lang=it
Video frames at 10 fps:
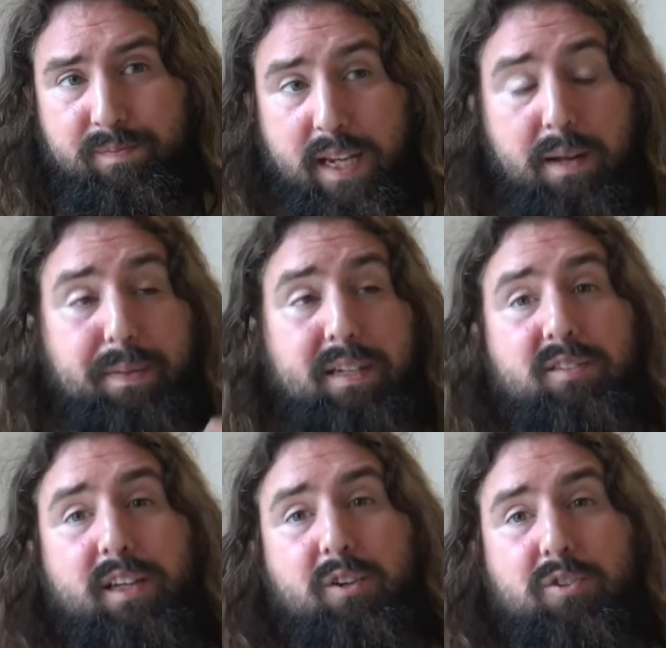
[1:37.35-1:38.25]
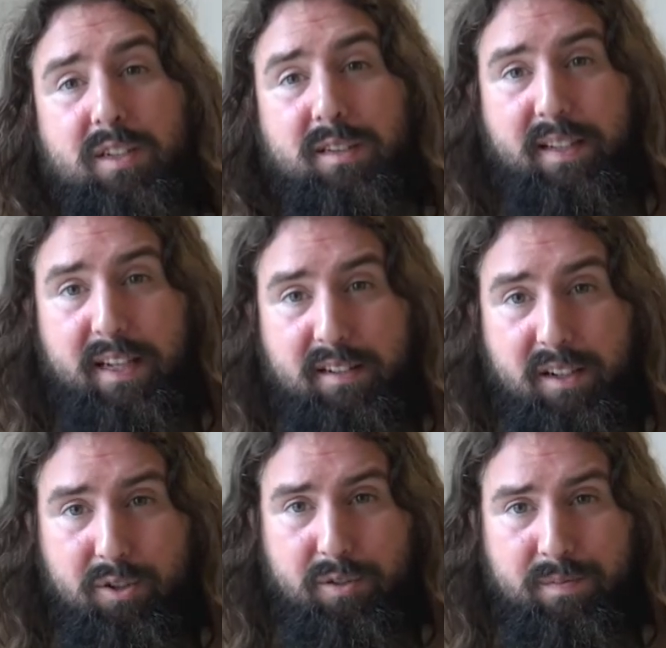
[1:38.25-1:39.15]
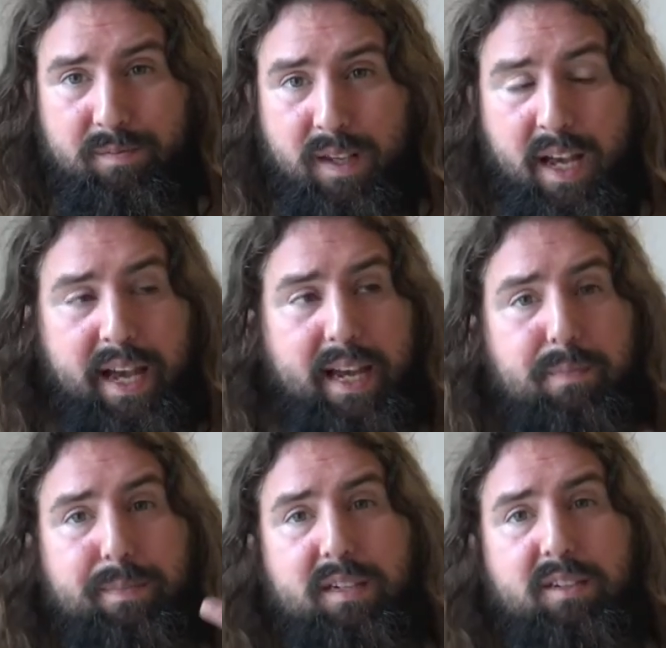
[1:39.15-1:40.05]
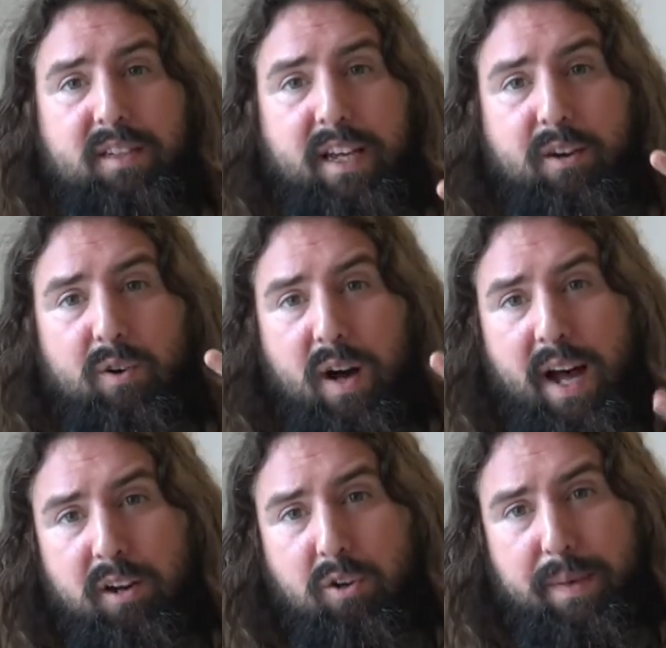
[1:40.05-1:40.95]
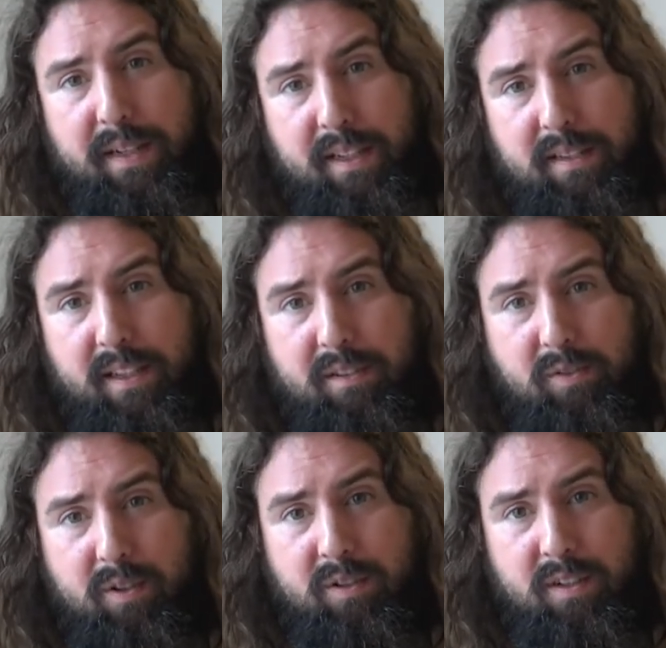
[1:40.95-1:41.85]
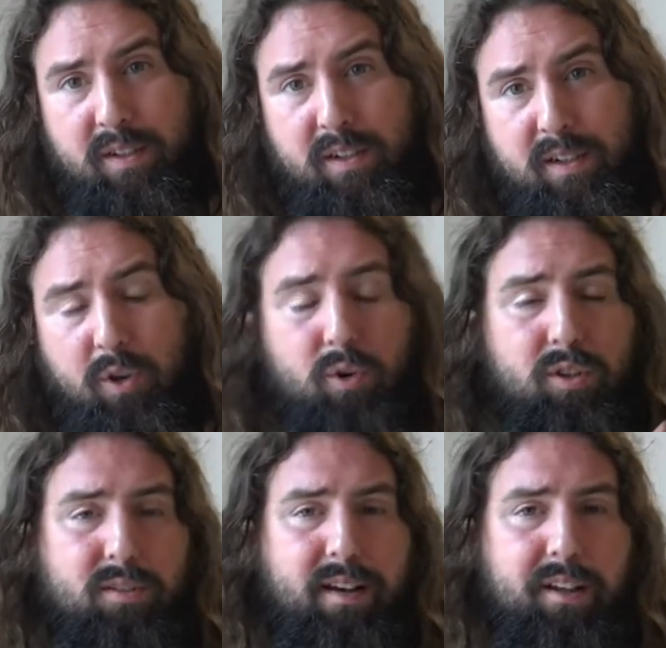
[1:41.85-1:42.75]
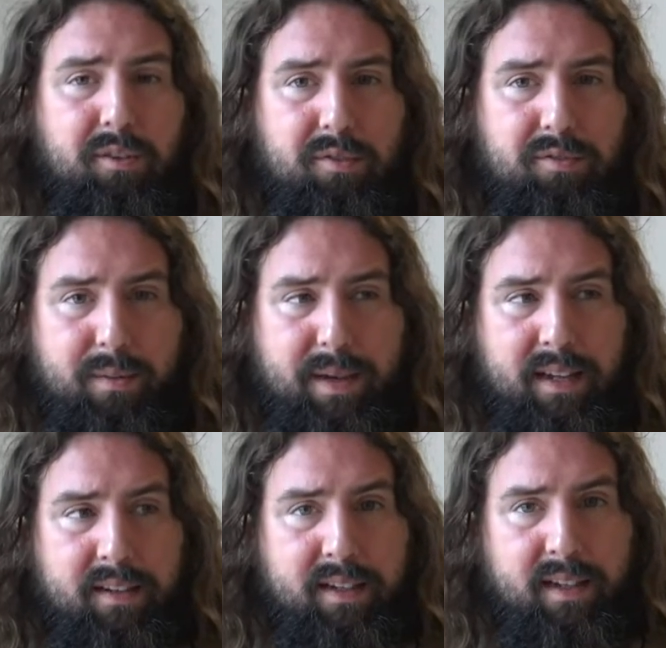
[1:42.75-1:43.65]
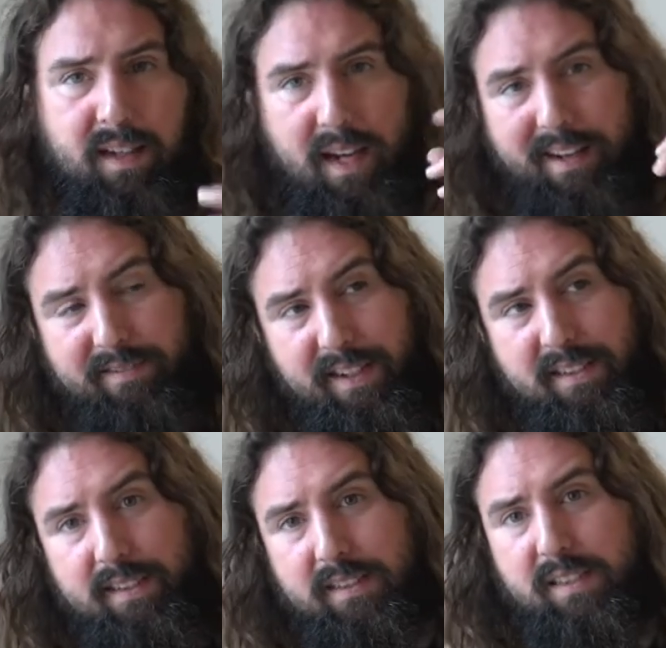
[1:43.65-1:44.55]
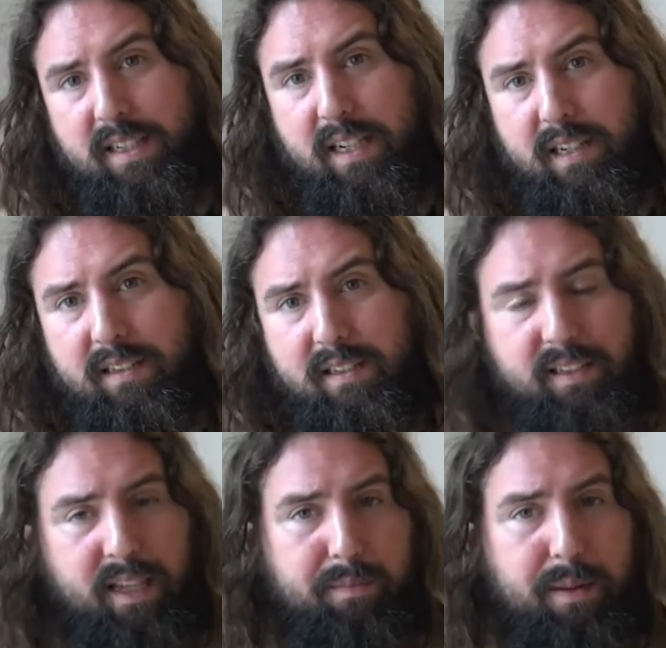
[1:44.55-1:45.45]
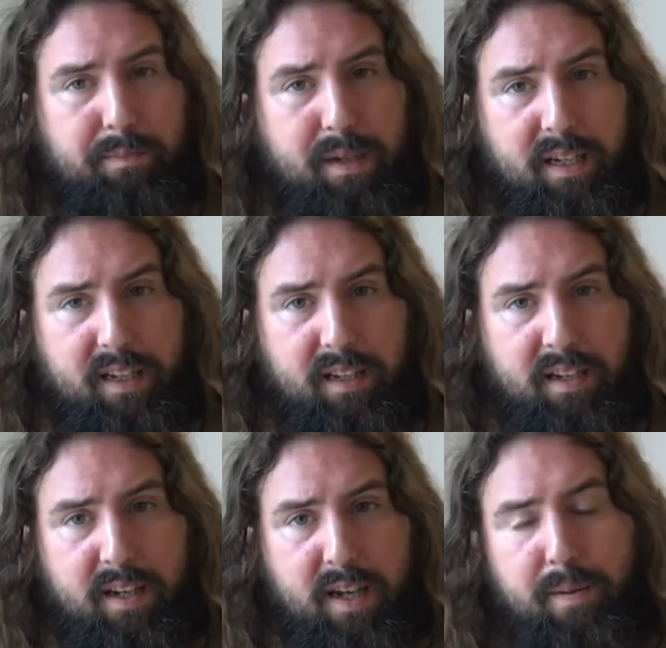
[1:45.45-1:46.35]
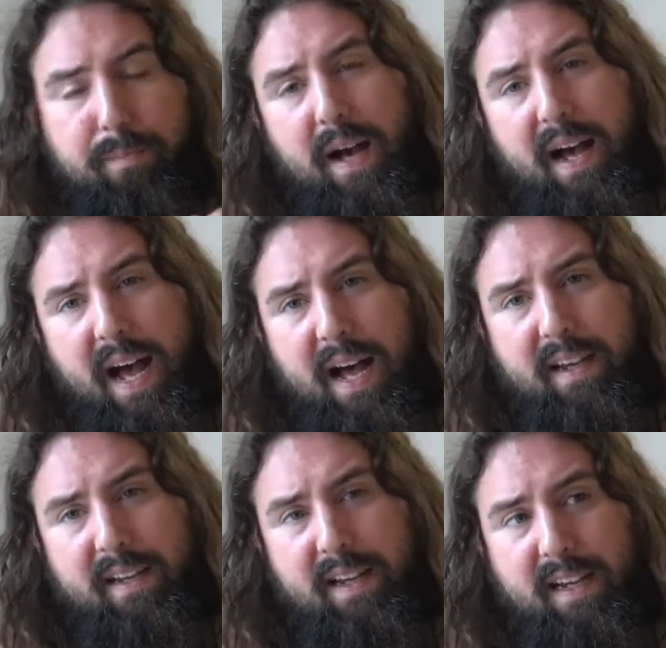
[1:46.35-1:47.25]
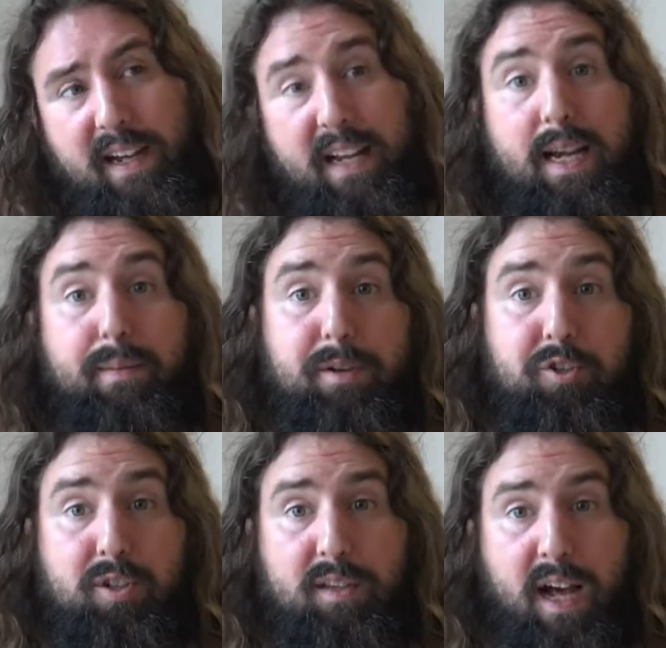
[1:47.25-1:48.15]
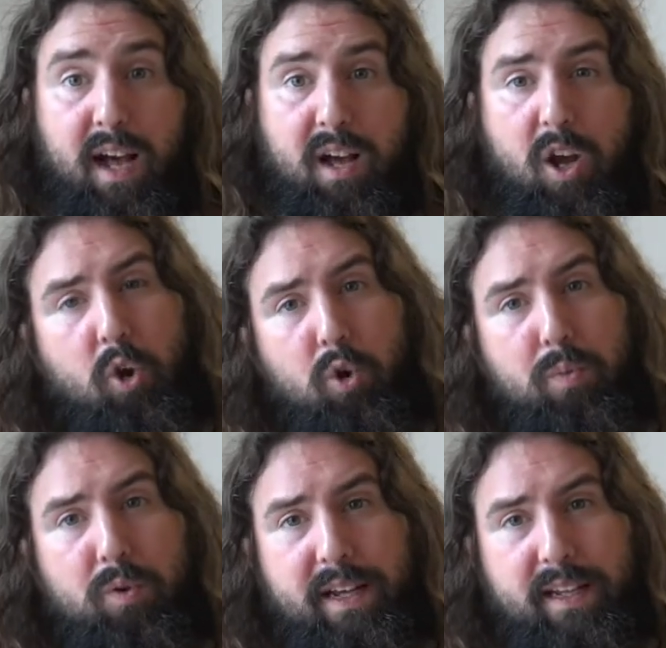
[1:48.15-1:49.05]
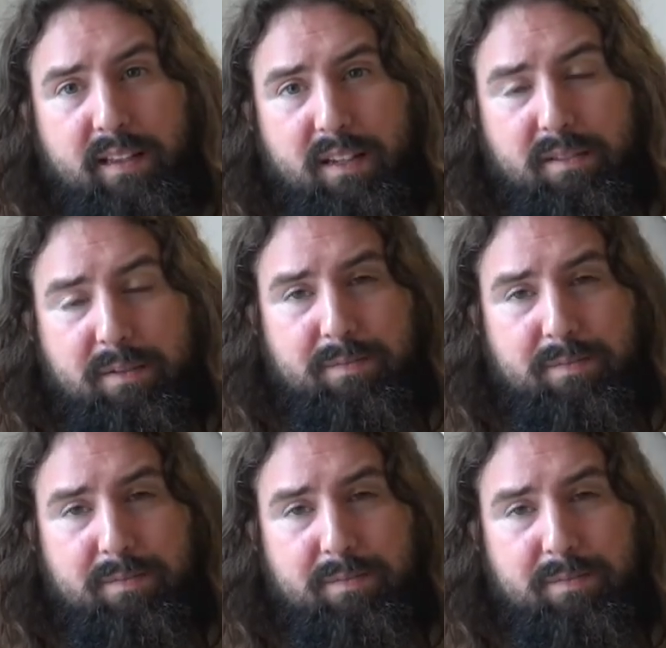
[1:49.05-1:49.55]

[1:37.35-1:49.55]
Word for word: il pensiero sintetico, il pensiero argomentativo, coltivando ovviamente la fantasia dei bambini, ma anche le capacità comunicative.